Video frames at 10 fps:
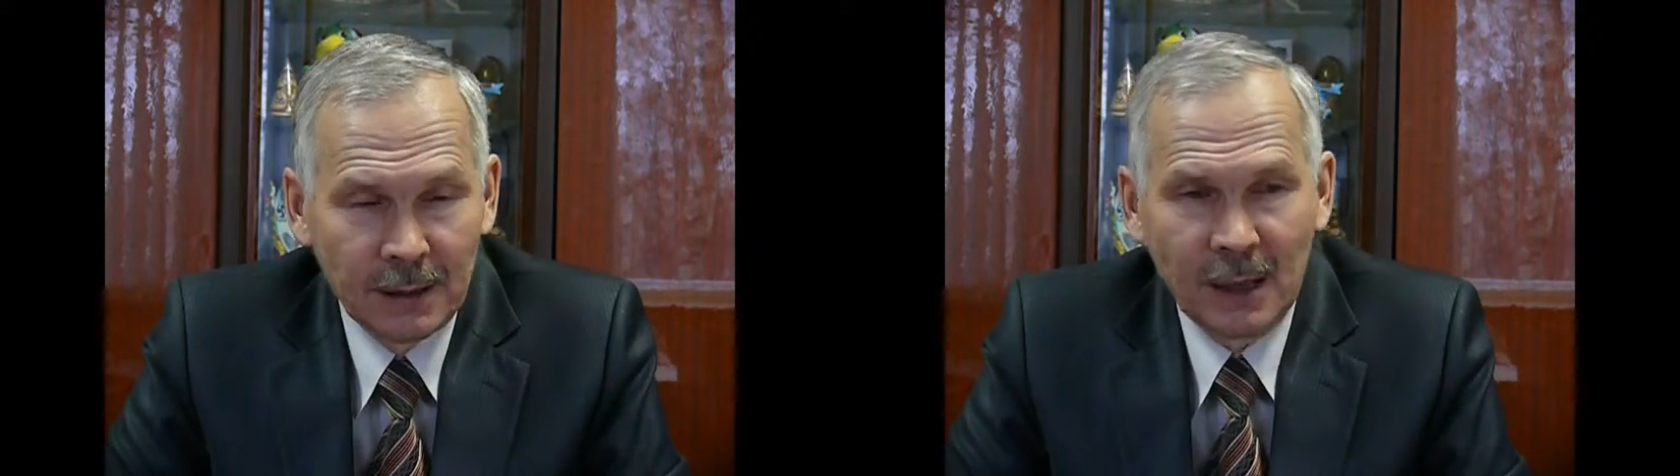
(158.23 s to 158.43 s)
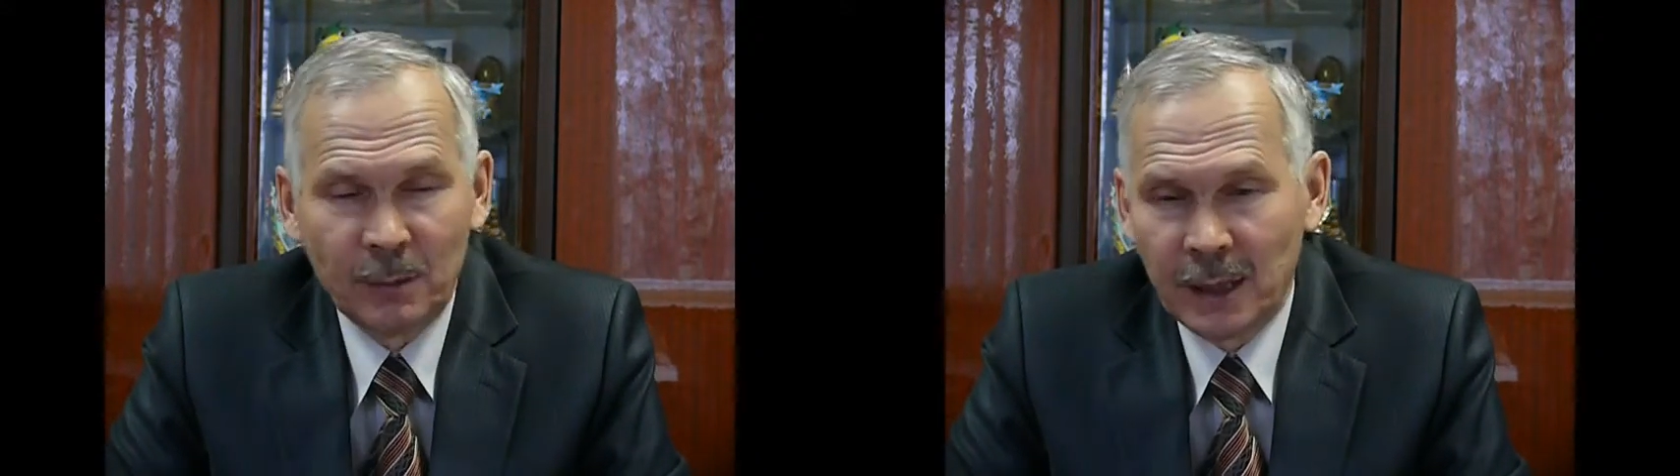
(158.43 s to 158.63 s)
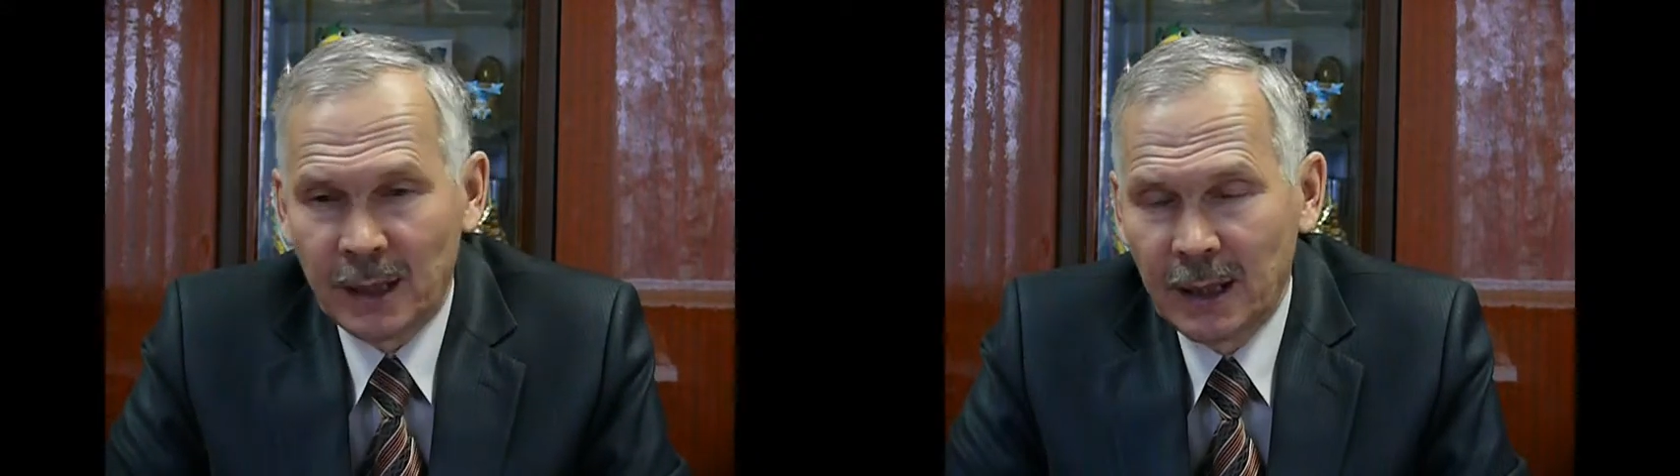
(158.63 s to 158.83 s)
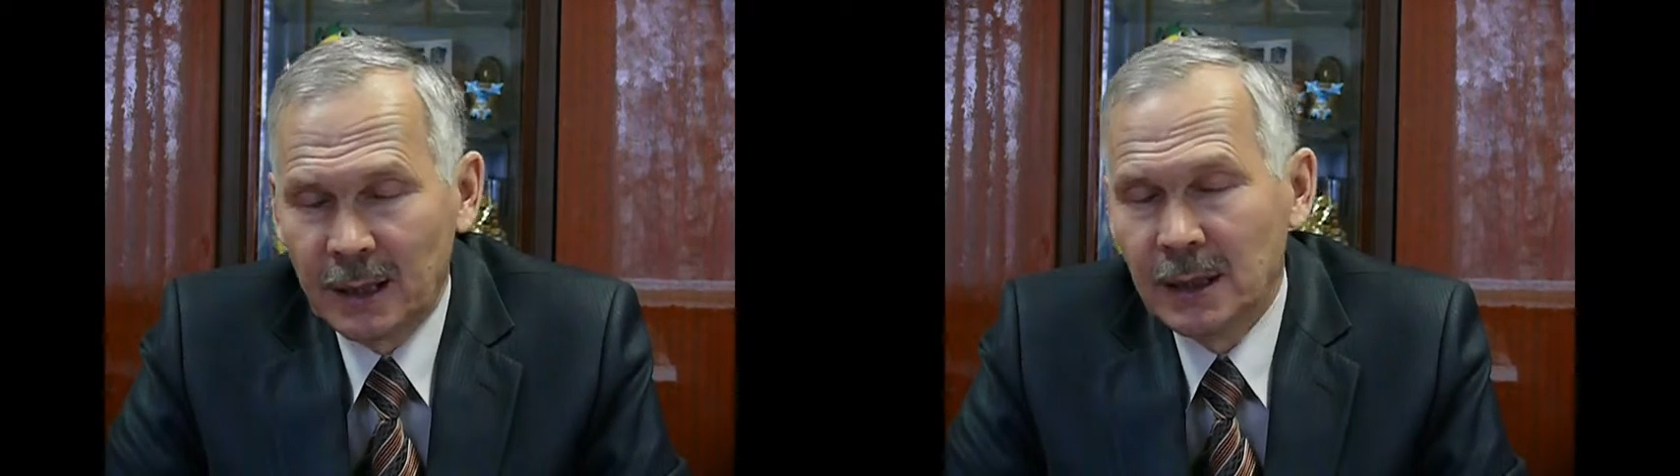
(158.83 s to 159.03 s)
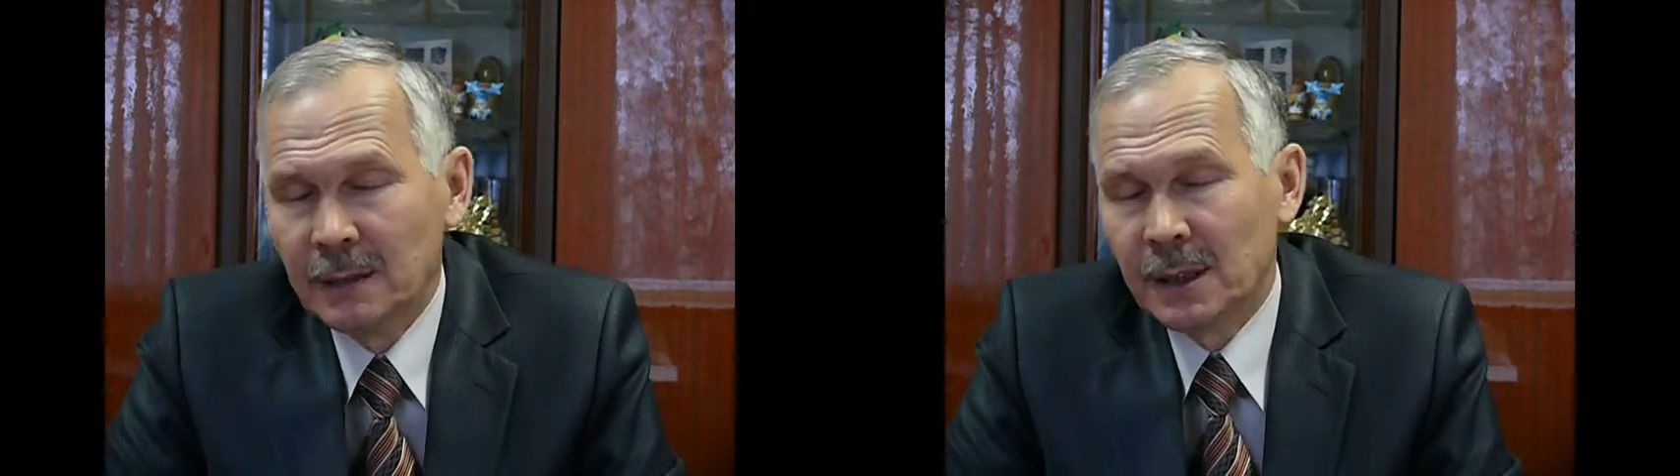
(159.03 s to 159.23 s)
самые
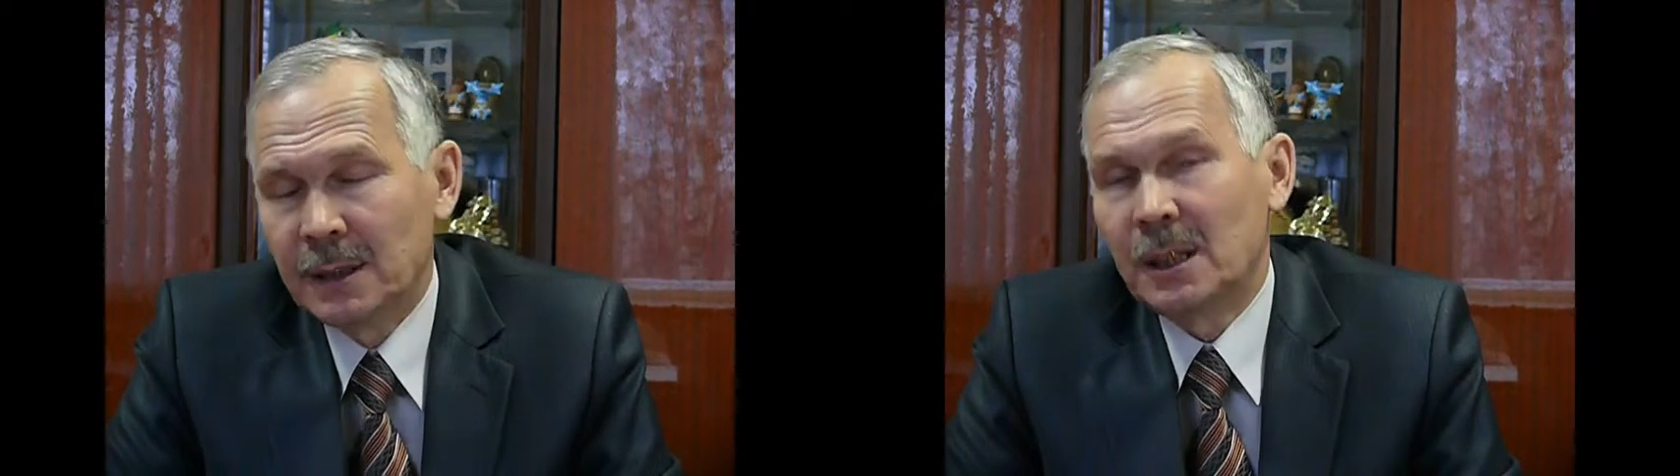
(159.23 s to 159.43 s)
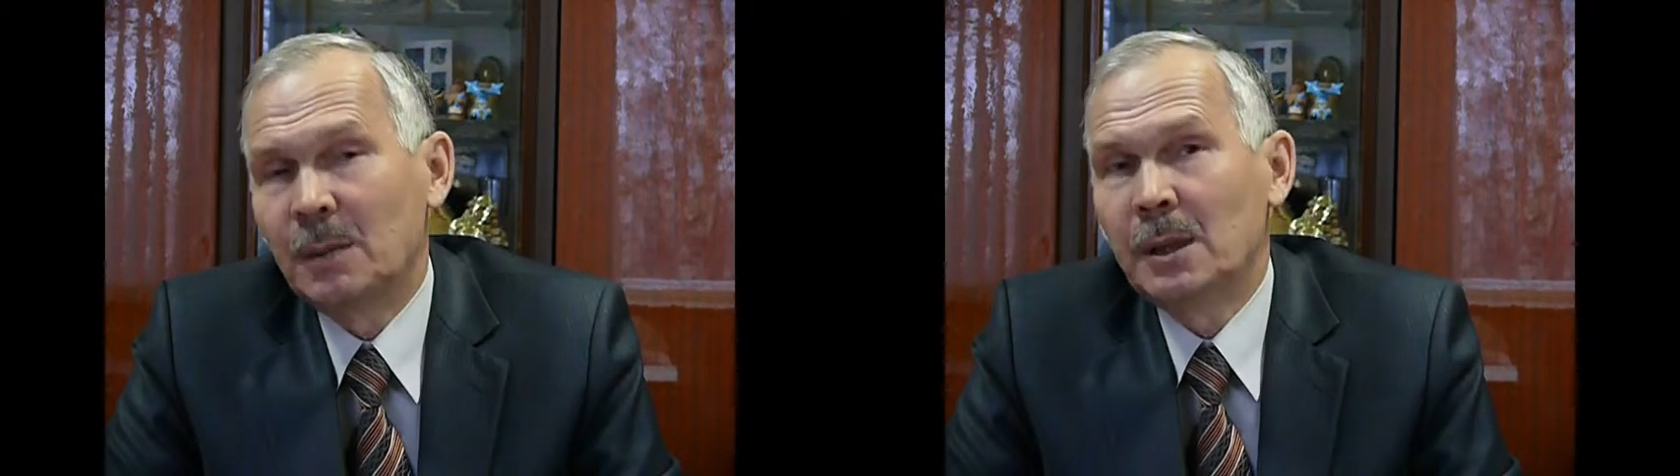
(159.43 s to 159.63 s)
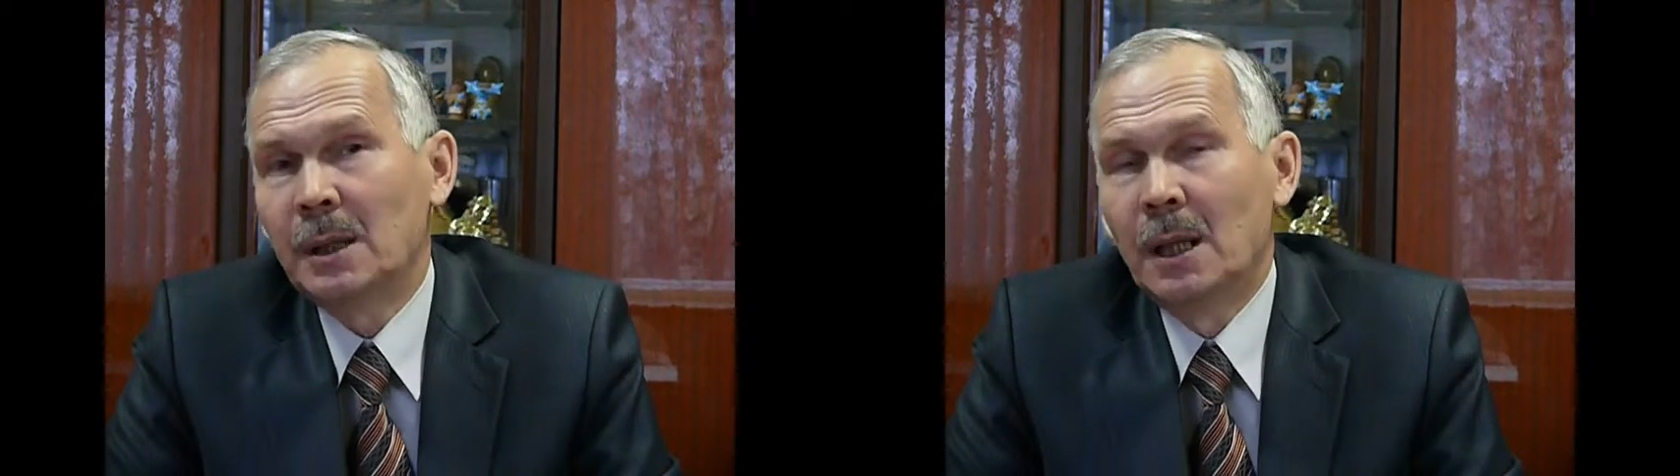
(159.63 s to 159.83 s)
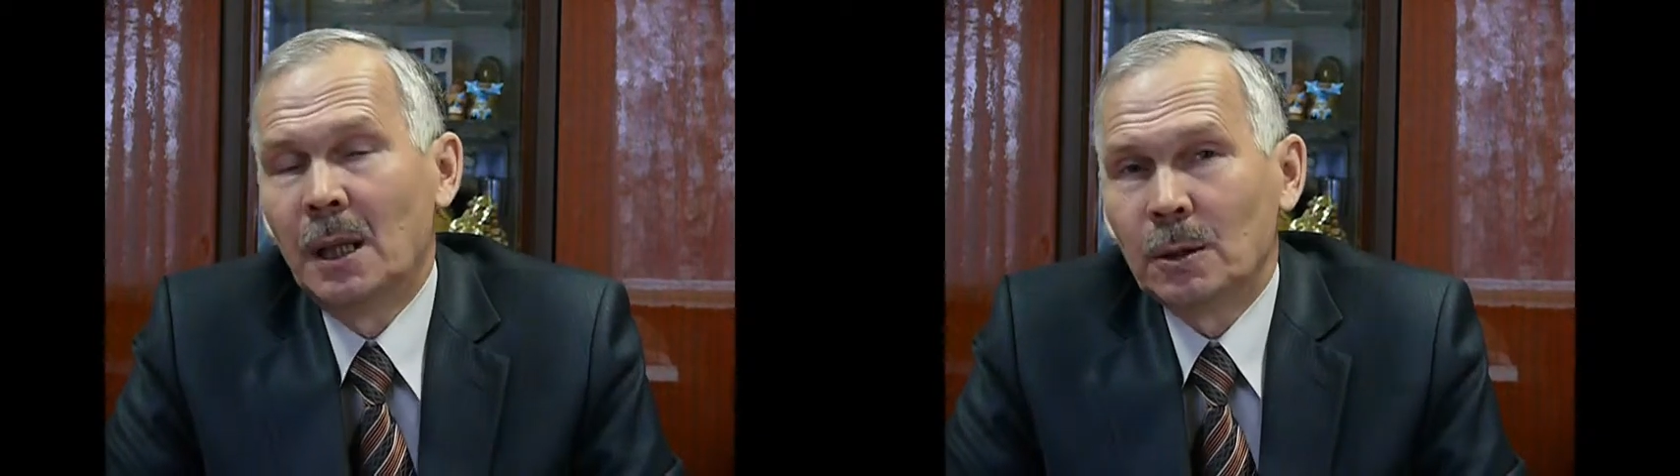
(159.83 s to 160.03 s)
креативные, самые